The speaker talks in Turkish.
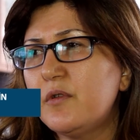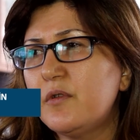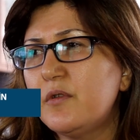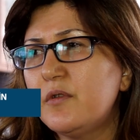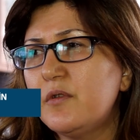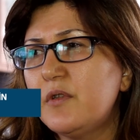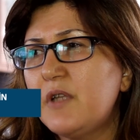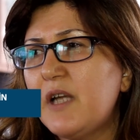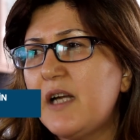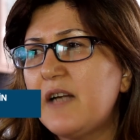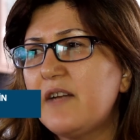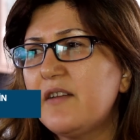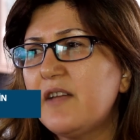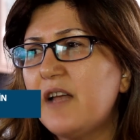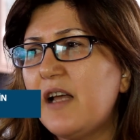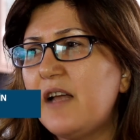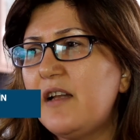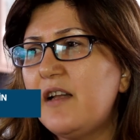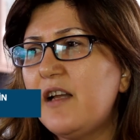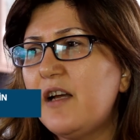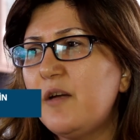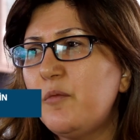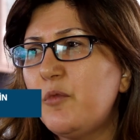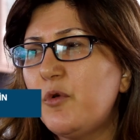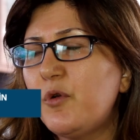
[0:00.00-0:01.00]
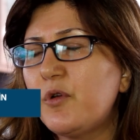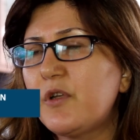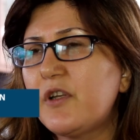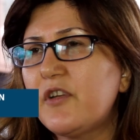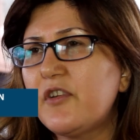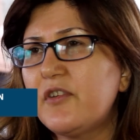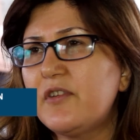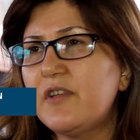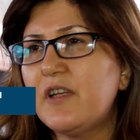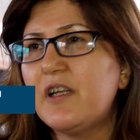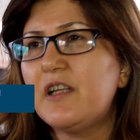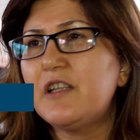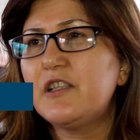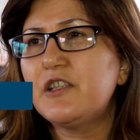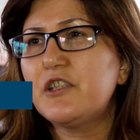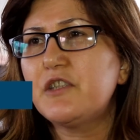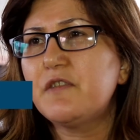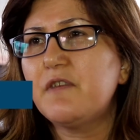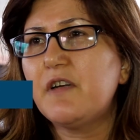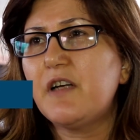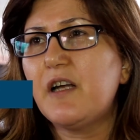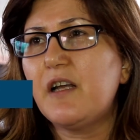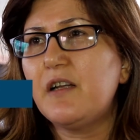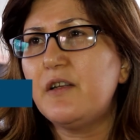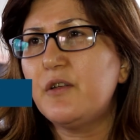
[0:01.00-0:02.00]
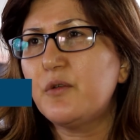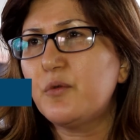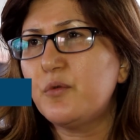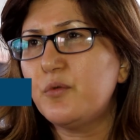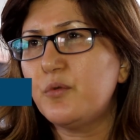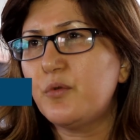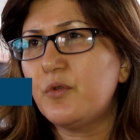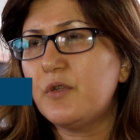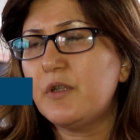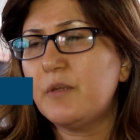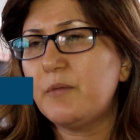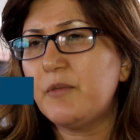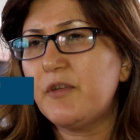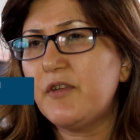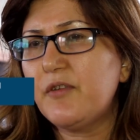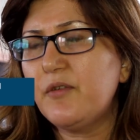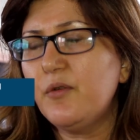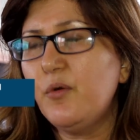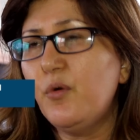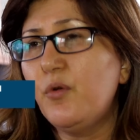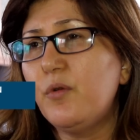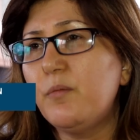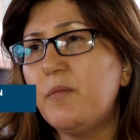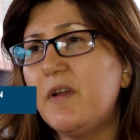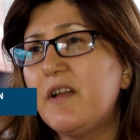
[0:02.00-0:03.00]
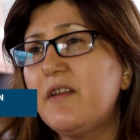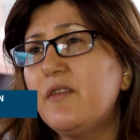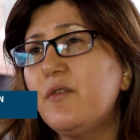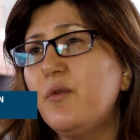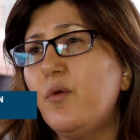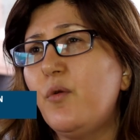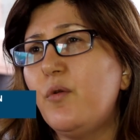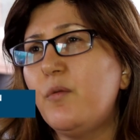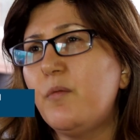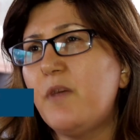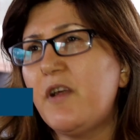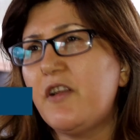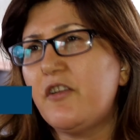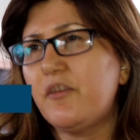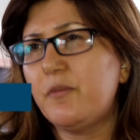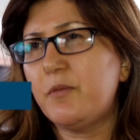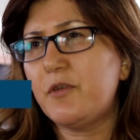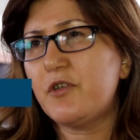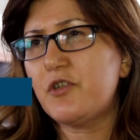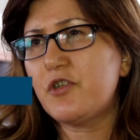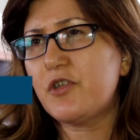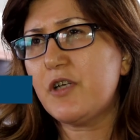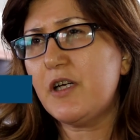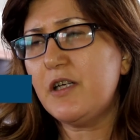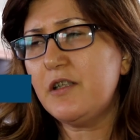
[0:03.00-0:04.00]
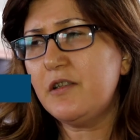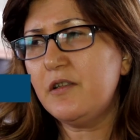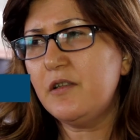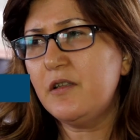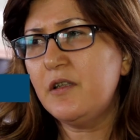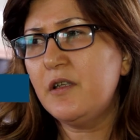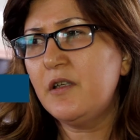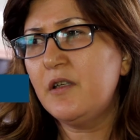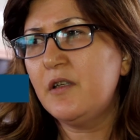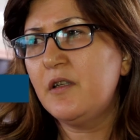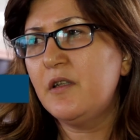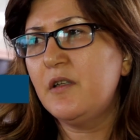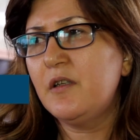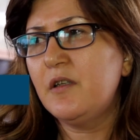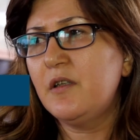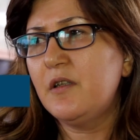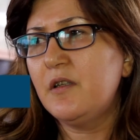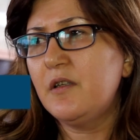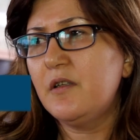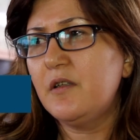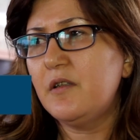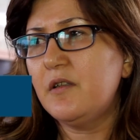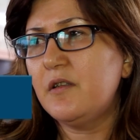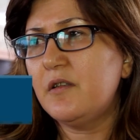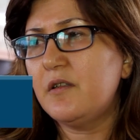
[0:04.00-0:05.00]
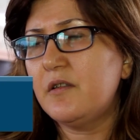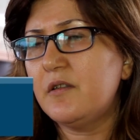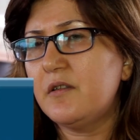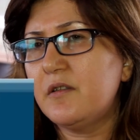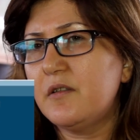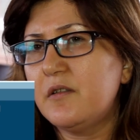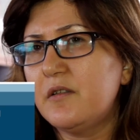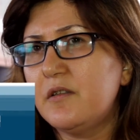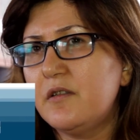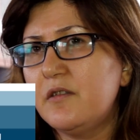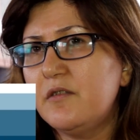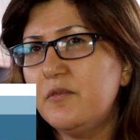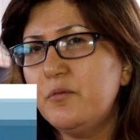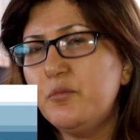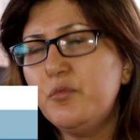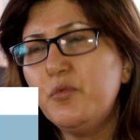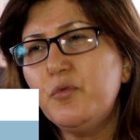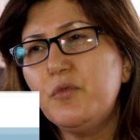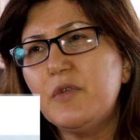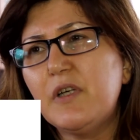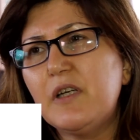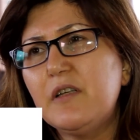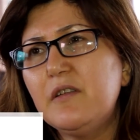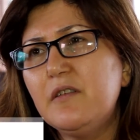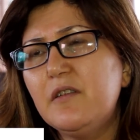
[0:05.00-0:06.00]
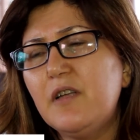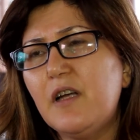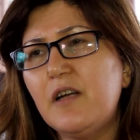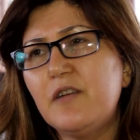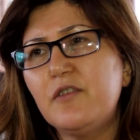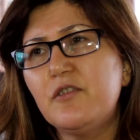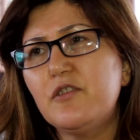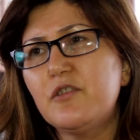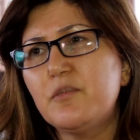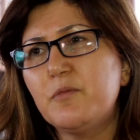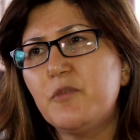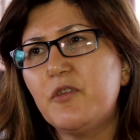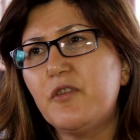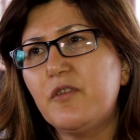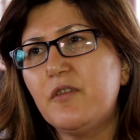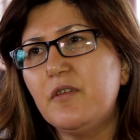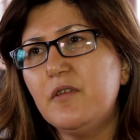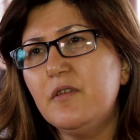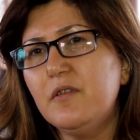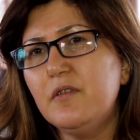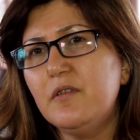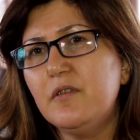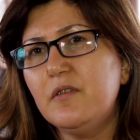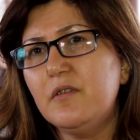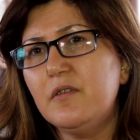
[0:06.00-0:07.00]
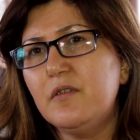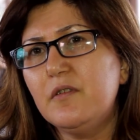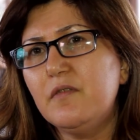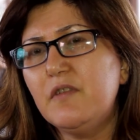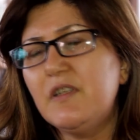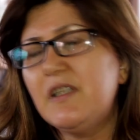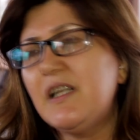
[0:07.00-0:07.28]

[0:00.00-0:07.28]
tersaneler bölgesinde alt işverenlik uygulaması olmazsa olmaz bir şart. E, bunların tartışması e, ve